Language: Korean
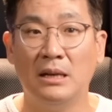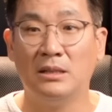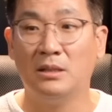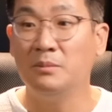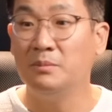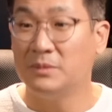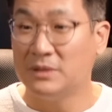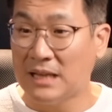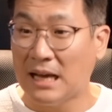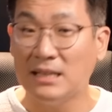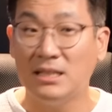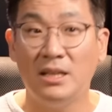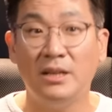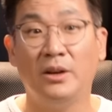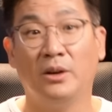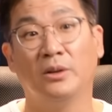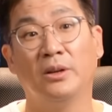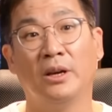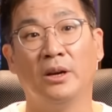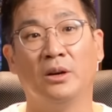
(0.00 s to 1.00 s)
지금
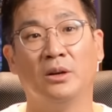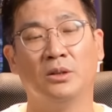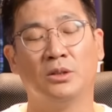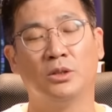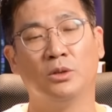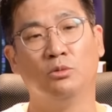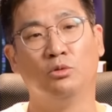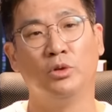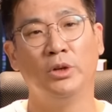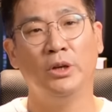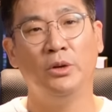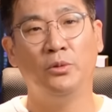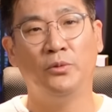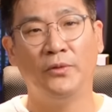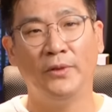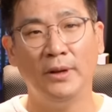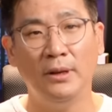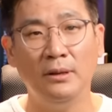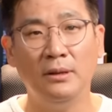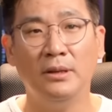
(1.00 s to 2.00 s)
사실이에요, 그게요. 지금 우리
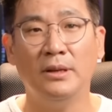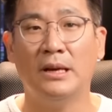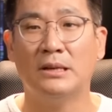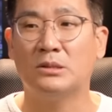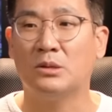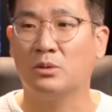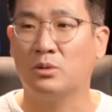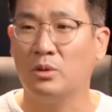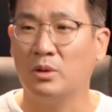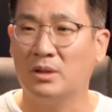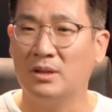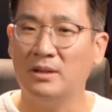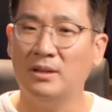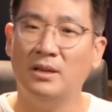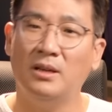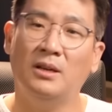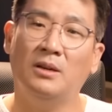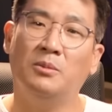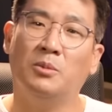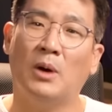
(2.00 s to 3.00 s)
필드에서도요.
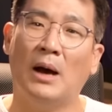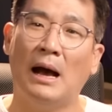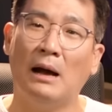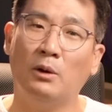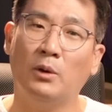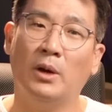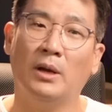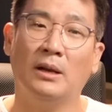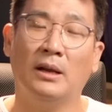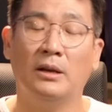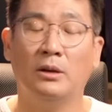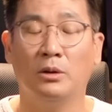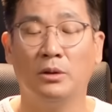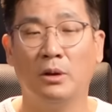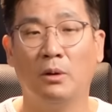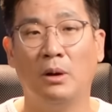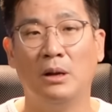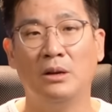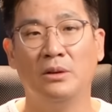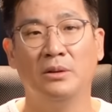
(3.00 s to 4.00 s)
특히 뭐 학회나 이런 데
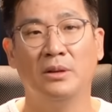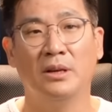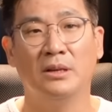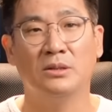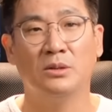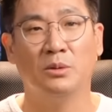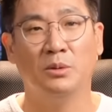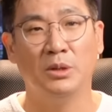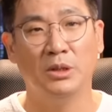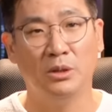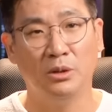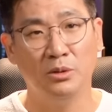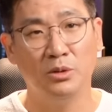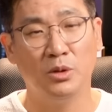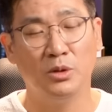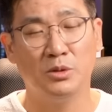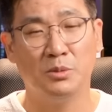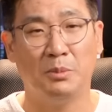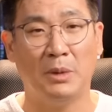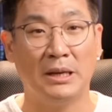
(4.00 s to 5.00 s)
관련돼서 이런
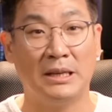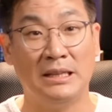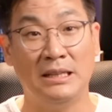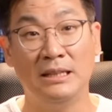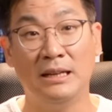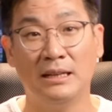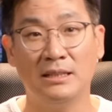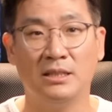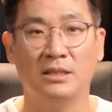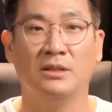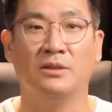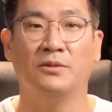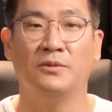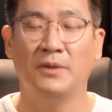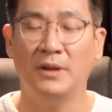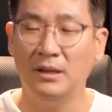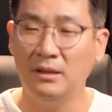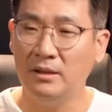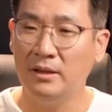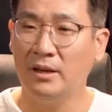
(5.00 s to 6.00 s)
데서 막 일하시는
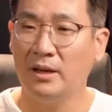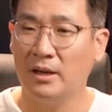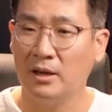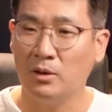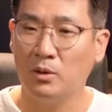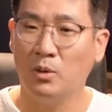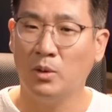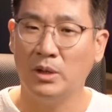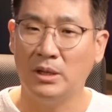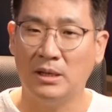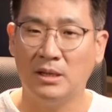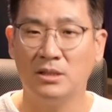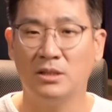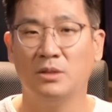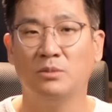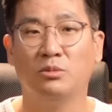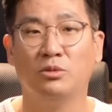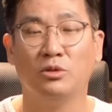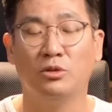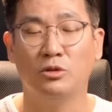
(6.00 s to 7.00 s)
필드에 있고
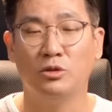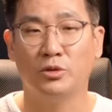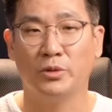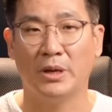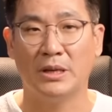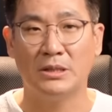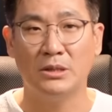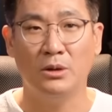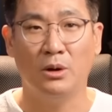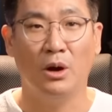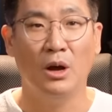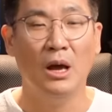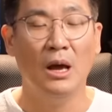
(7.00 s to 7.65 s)
일하시는 분들 중에서